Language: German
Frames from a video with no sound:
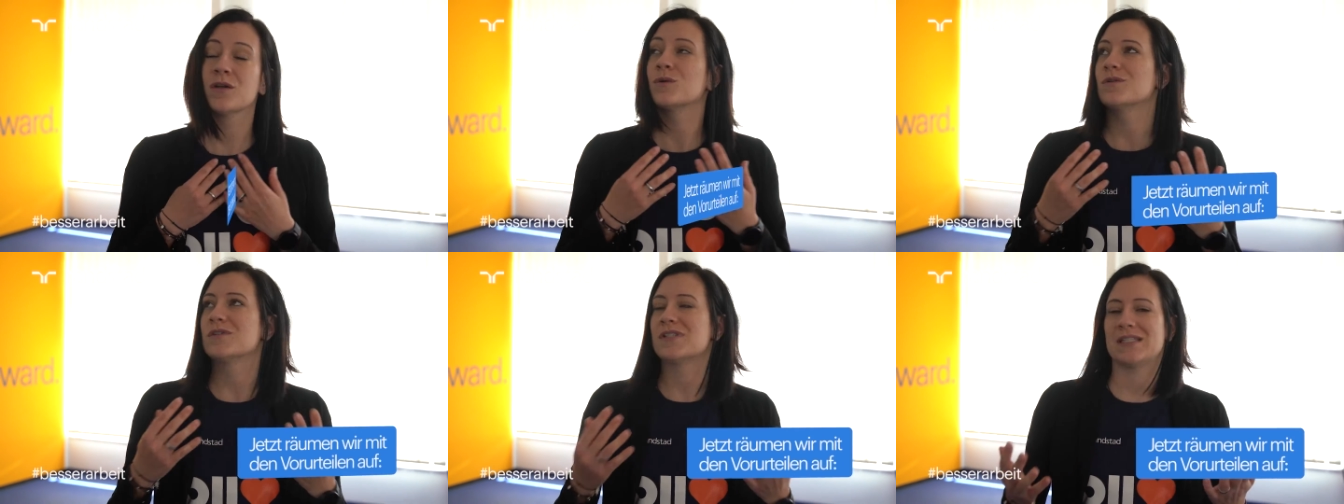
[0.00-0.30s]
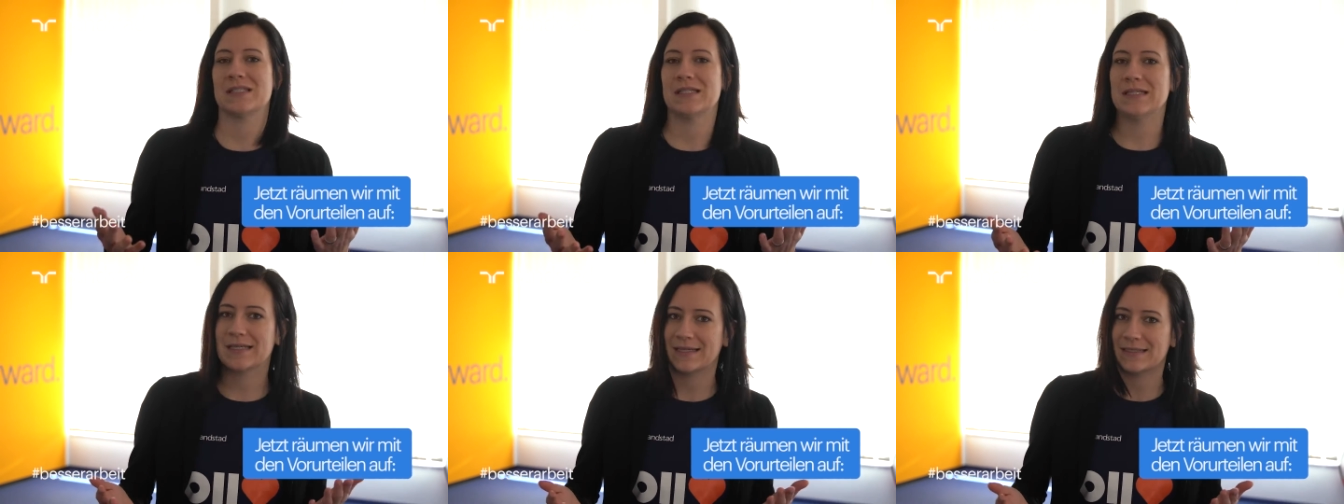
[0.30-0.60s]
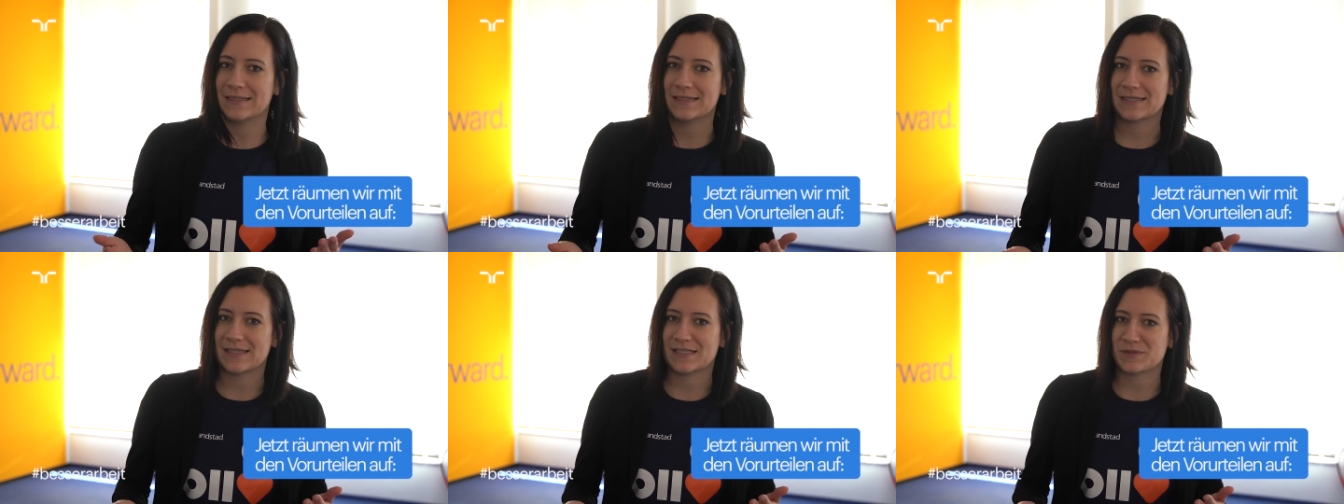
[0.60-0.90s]
Grundsätzlich
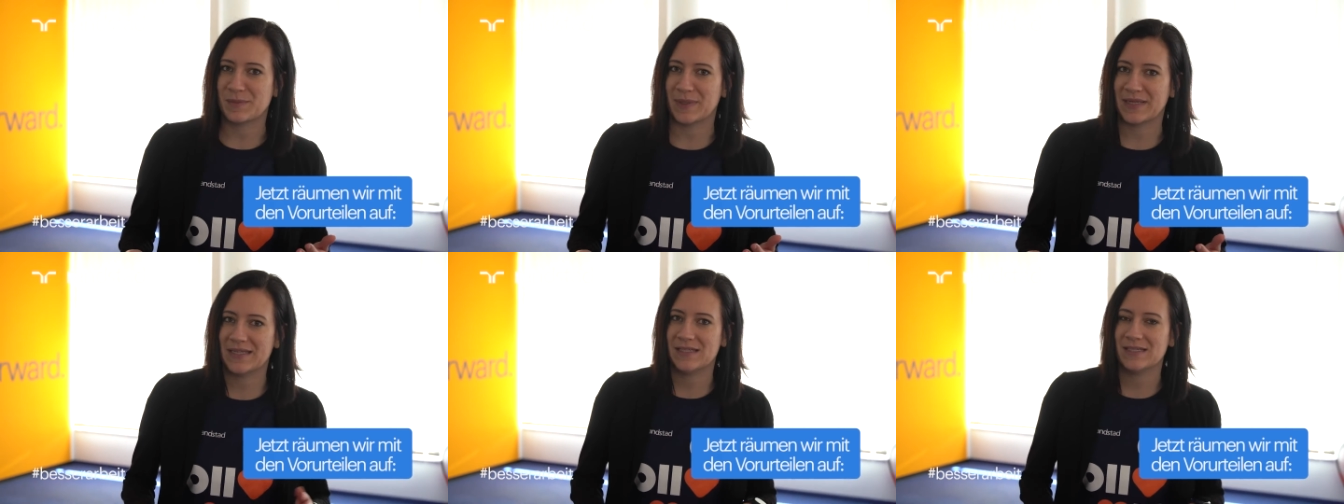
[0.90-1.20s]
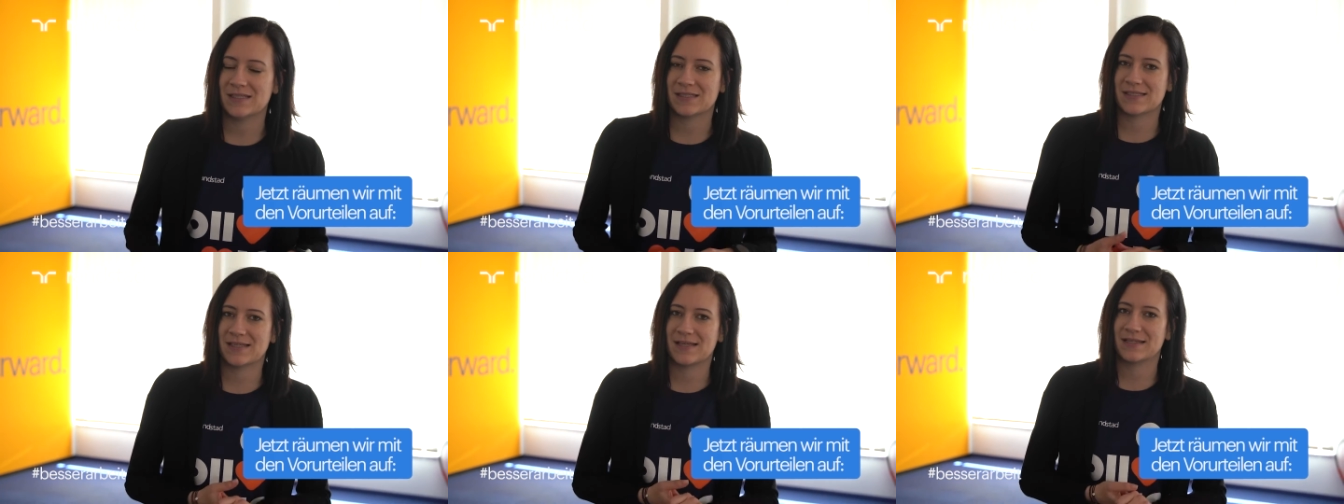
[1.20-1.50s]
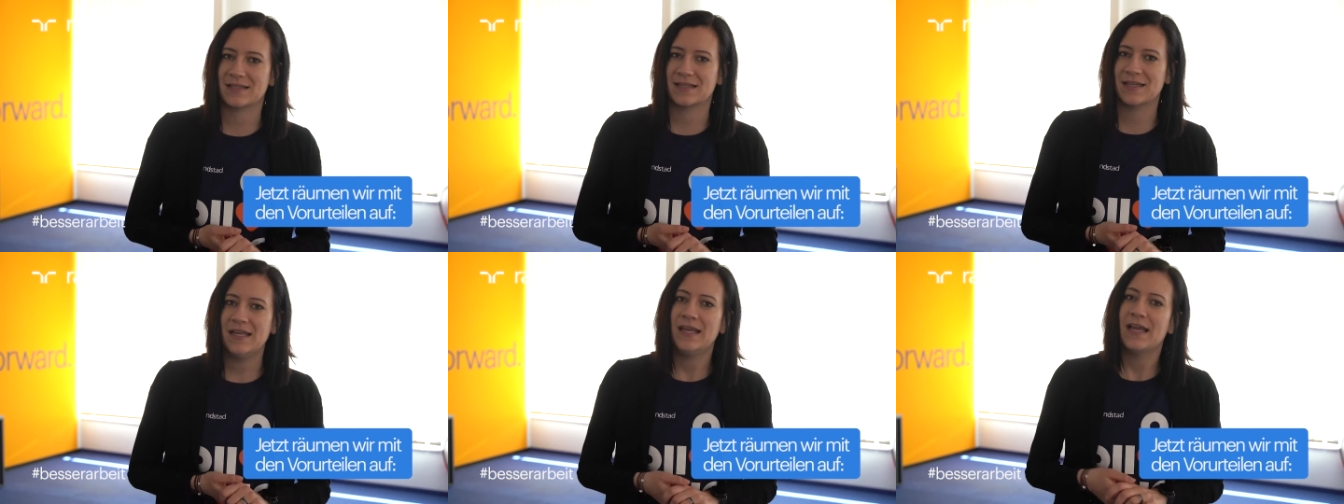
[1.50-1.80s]
kann das erstmal jeder
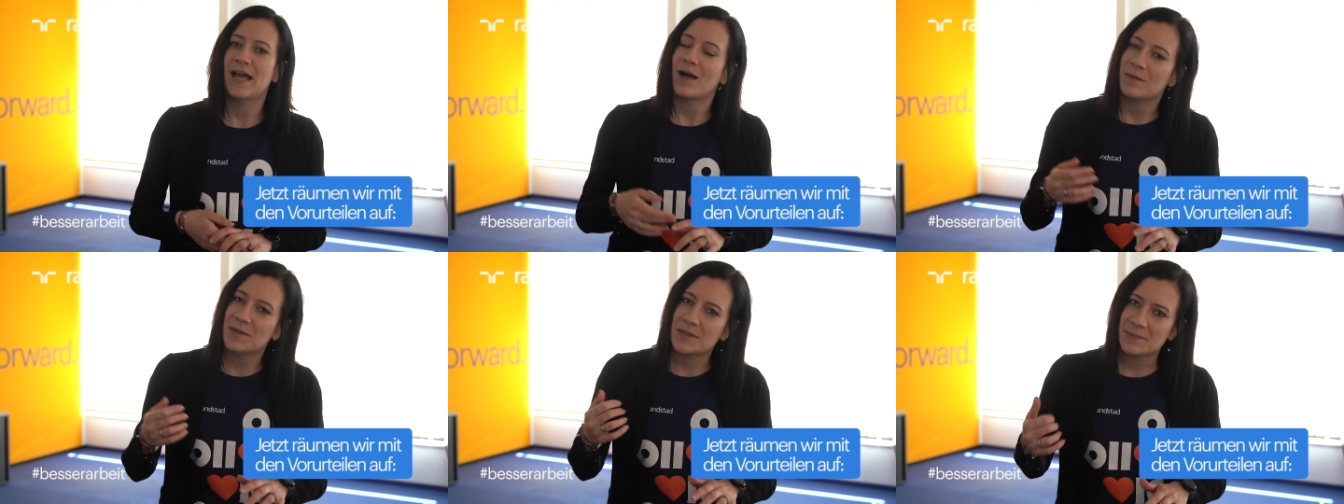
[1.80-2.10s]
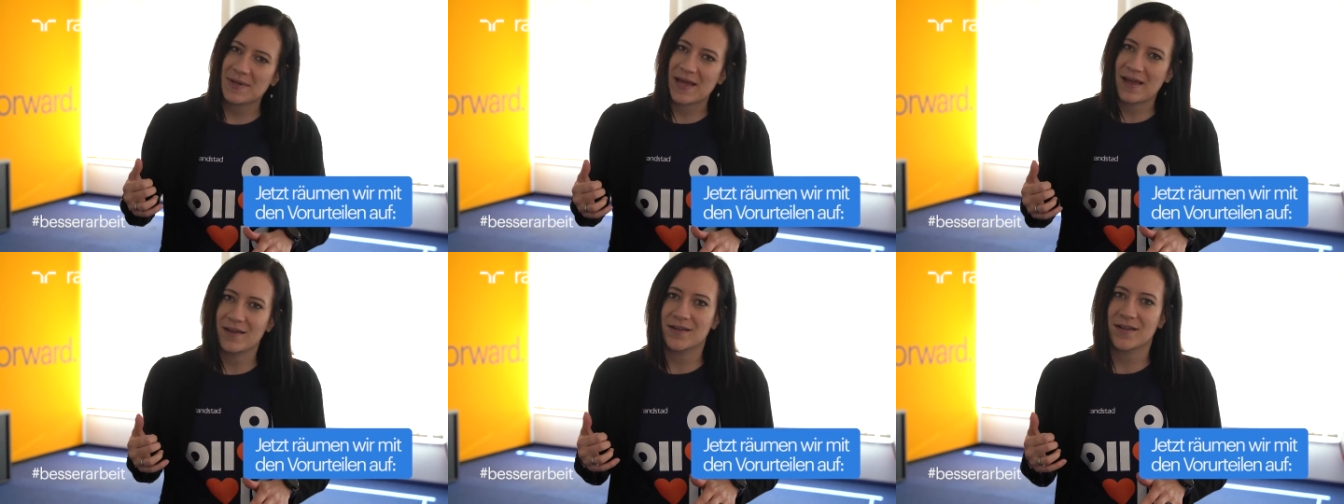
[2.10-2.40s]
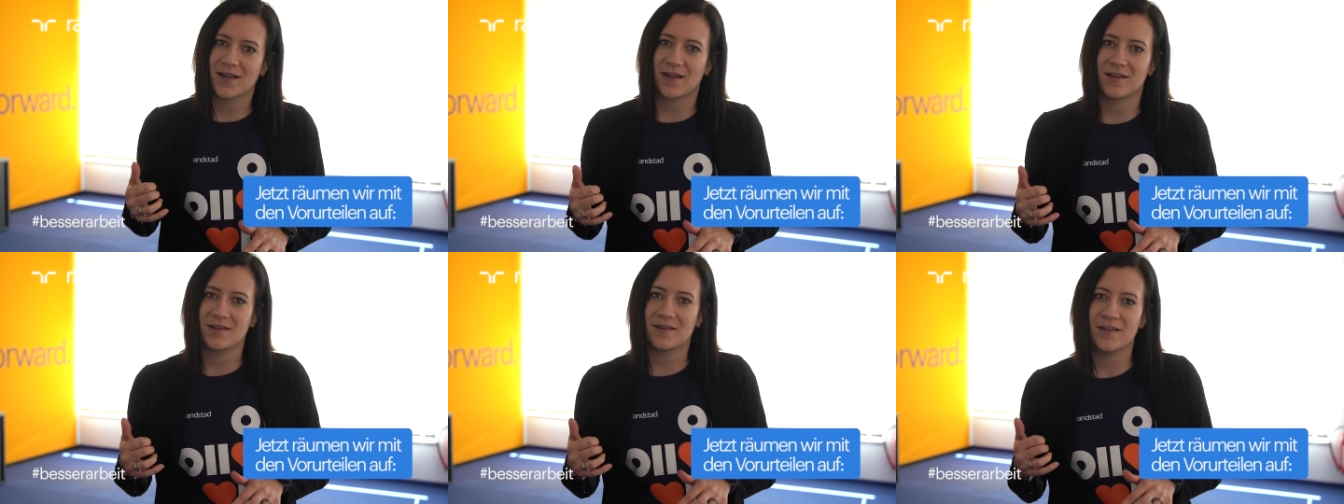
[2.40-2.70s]
sagen. Aber im
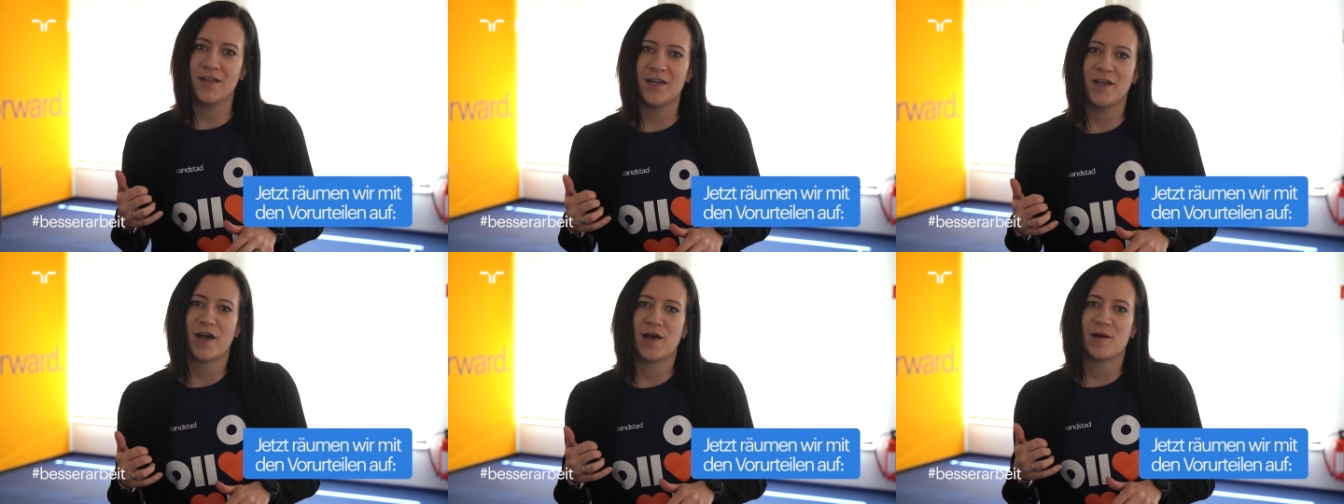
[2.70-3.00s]
Nachgang